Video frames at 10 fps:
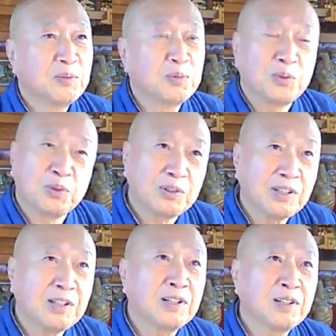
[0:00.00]
もう
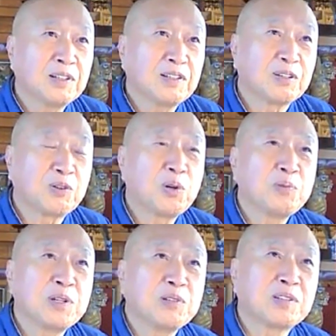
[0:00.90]
ね、
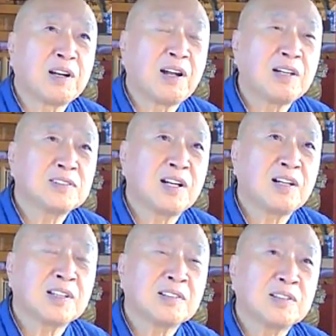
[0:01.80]
暦で言ったら明日、明
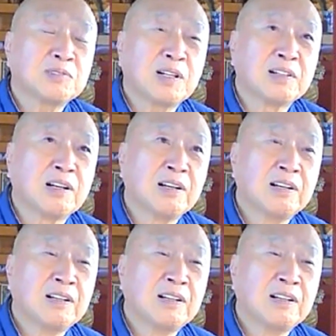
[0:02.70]
後日ぐらいは、